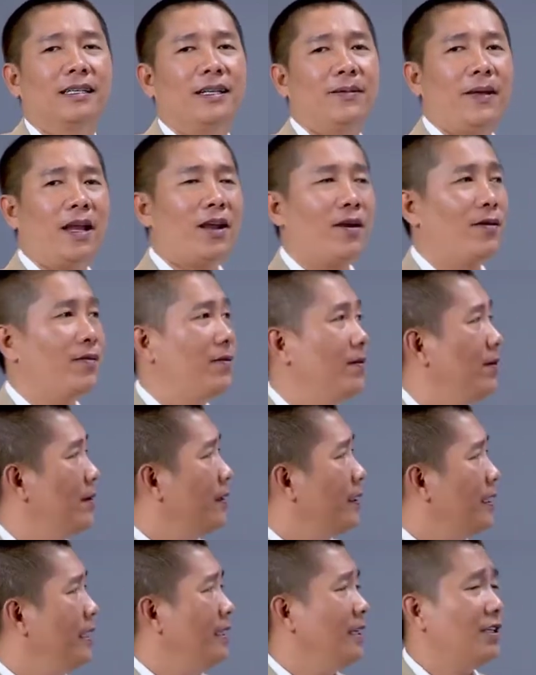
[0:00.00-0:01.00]
tiếp theo
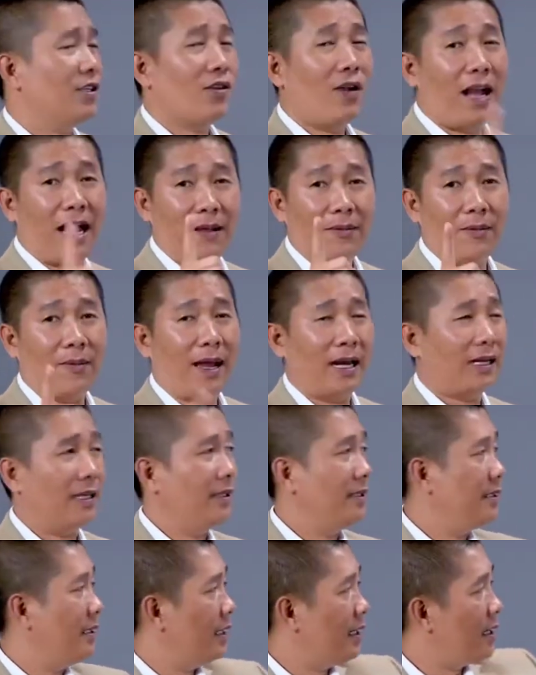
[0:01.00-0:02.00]
kiến thức số 2 mà bạn
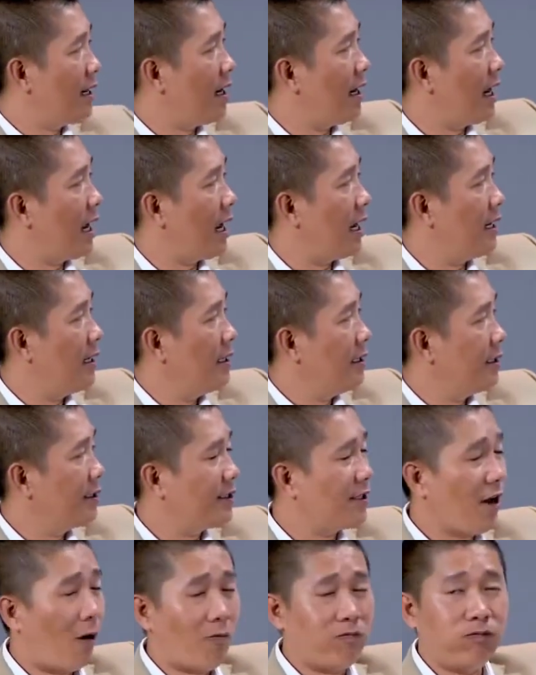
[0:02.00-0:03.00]
cần nhớ đó là
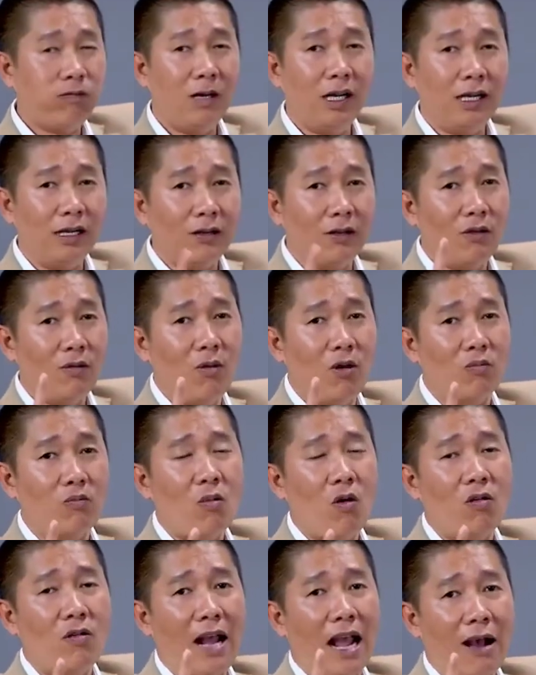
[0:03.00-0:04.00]
trọng lượng của
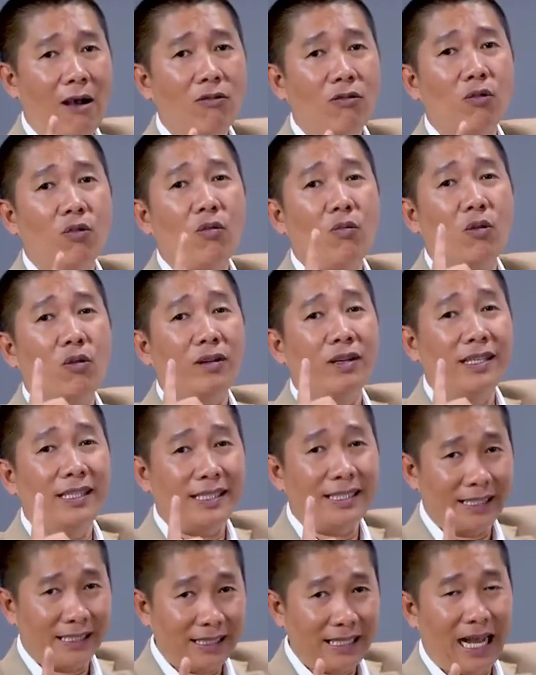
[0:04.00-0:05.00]
một bộ não của một
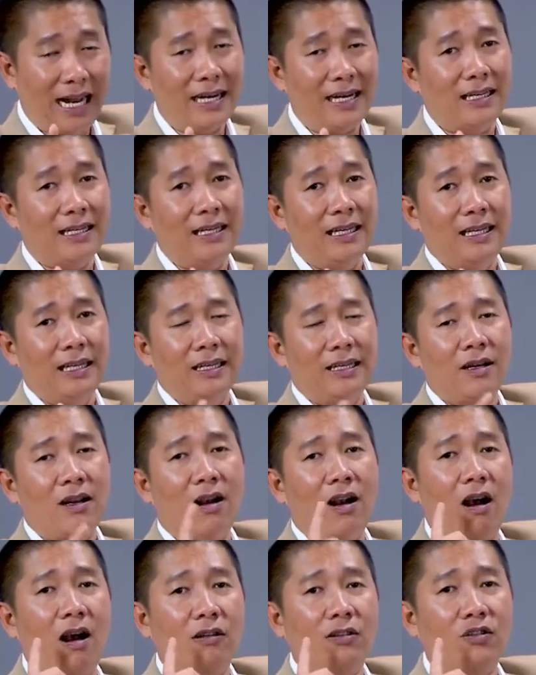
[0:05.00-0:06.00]
người trưởng thành
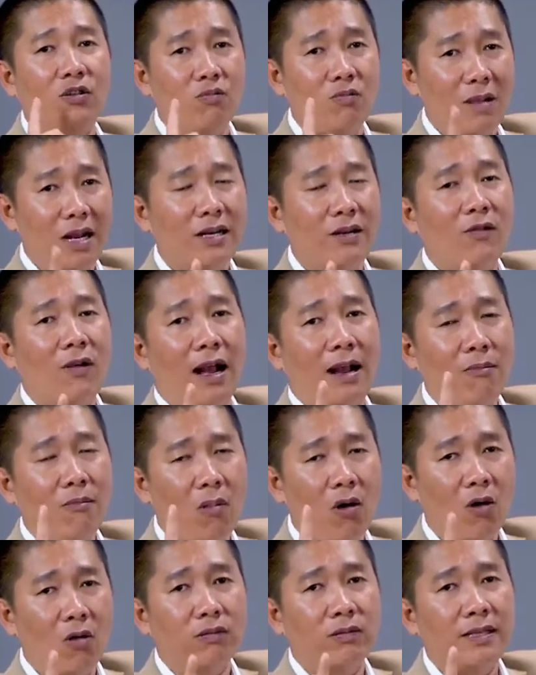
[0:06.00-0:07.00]
nó có trung bình
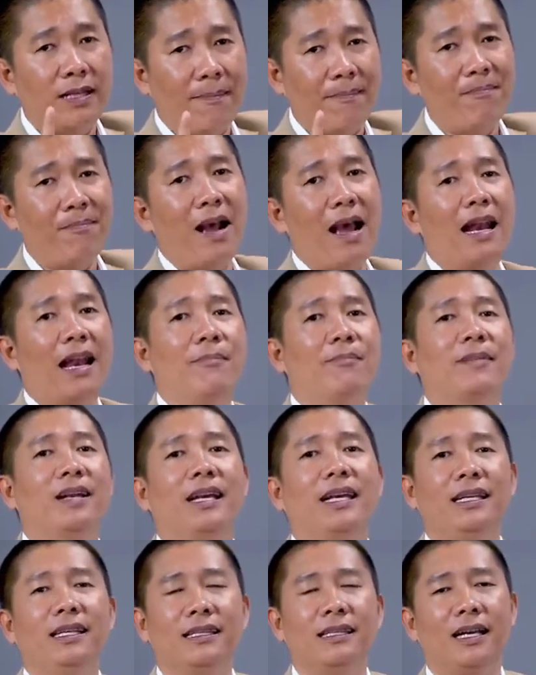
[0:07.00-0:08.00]
khoảng 1.35
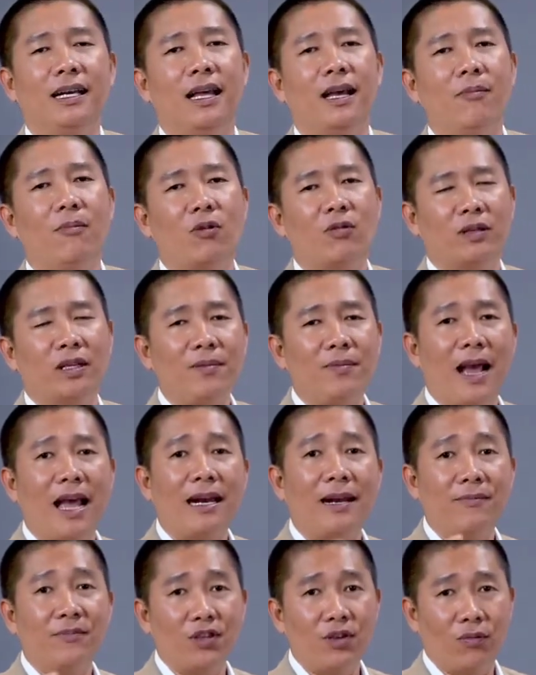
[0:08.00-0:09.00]
kg tức là 1 kg
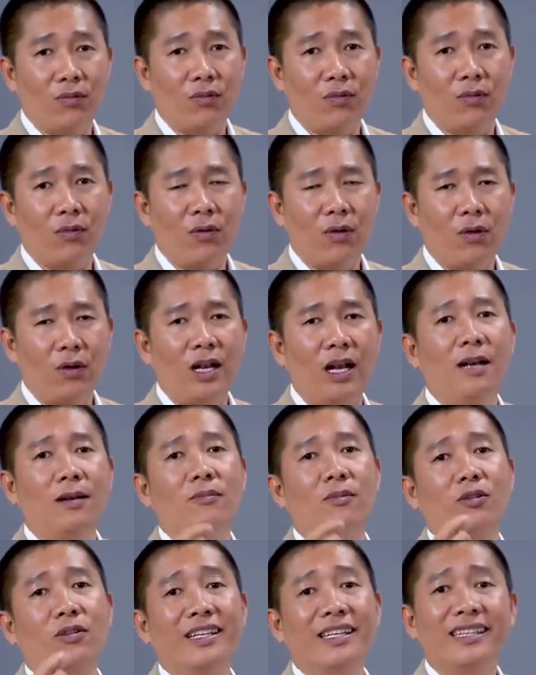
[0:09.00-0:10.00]
350
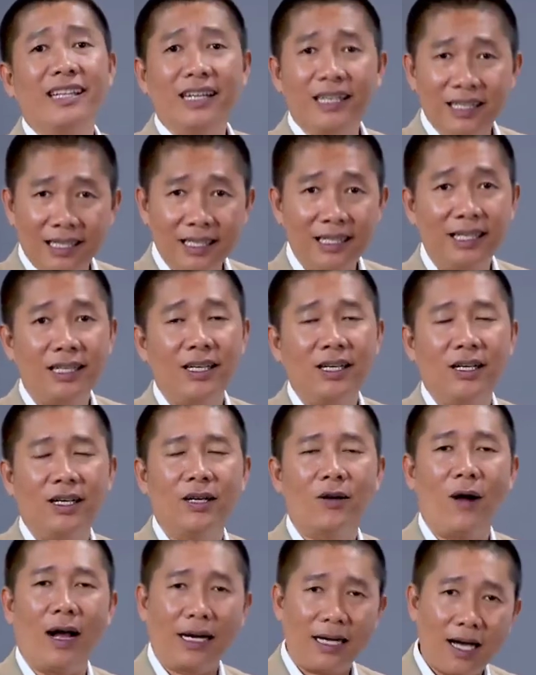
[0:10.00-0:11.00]
gần một kg 4
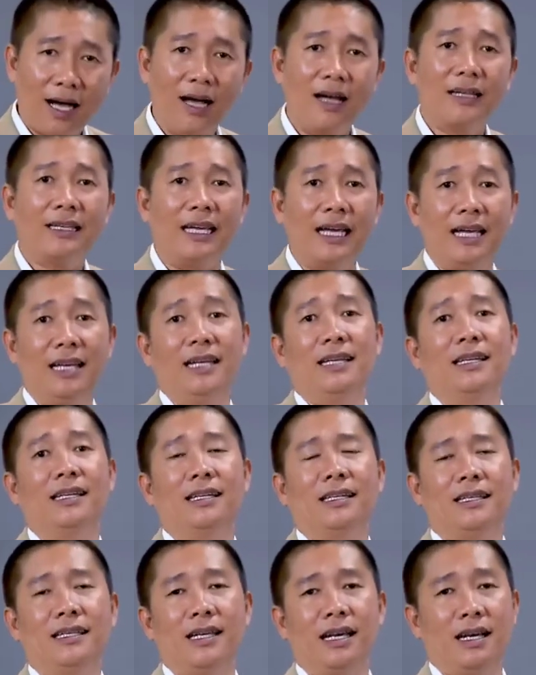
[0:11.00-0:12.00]
khoảng đó nhé
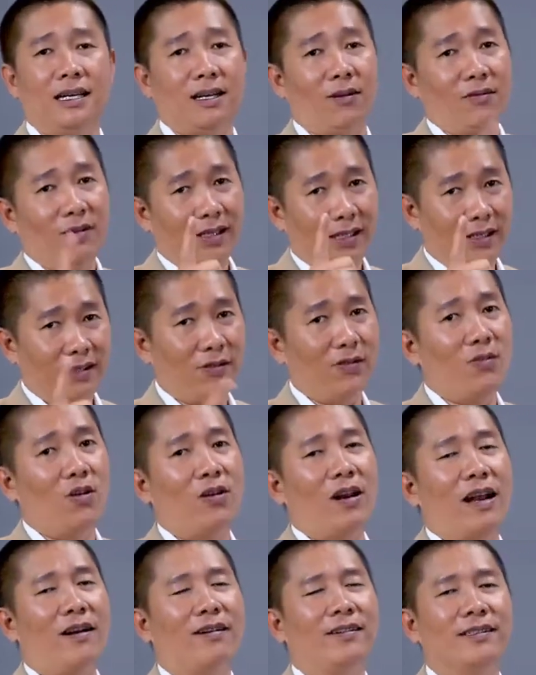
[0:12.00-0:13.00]
nhớ trọng lượng của
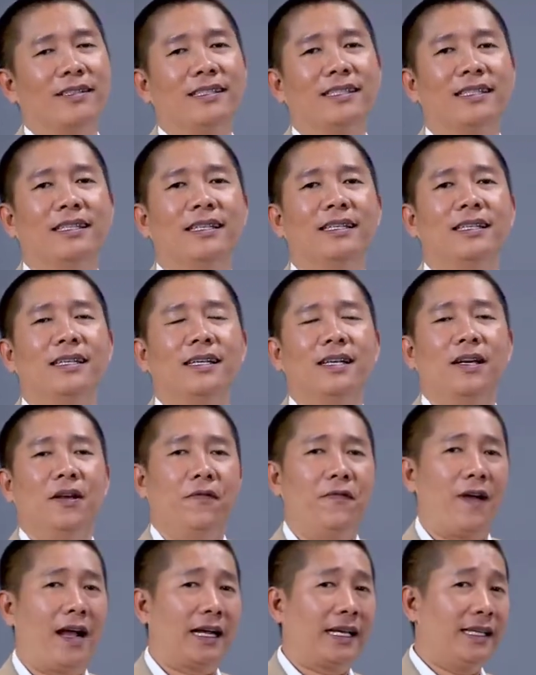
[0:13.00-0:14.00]
bộ não con người
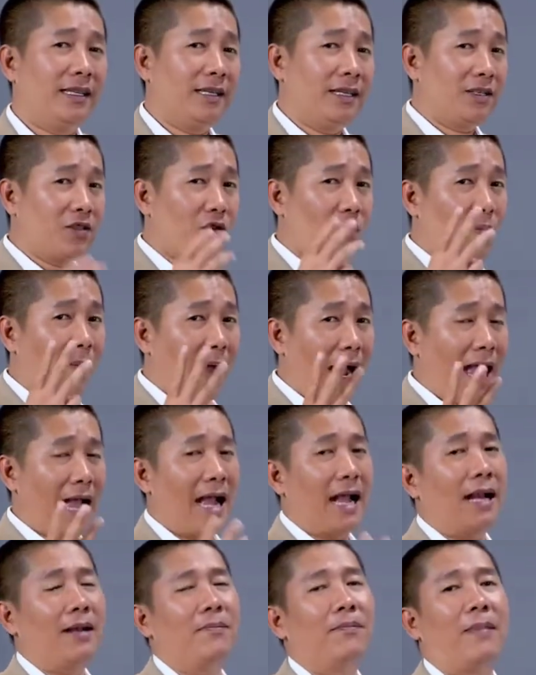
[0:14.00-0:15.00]
và kiến thức số
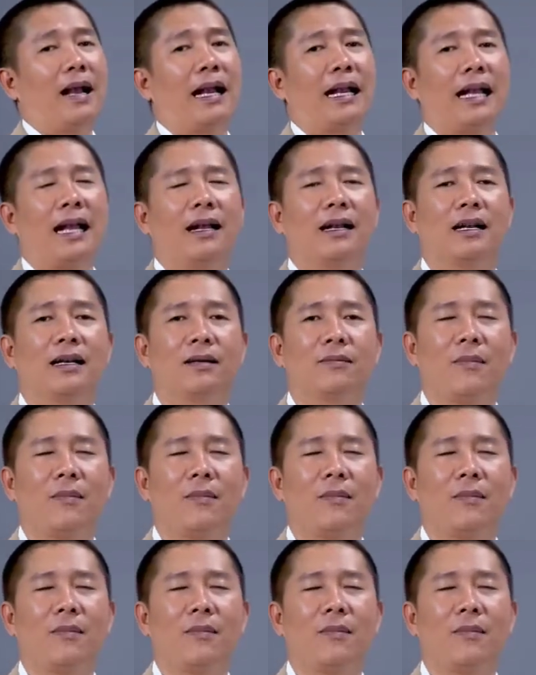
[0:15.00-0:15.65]
3 mà các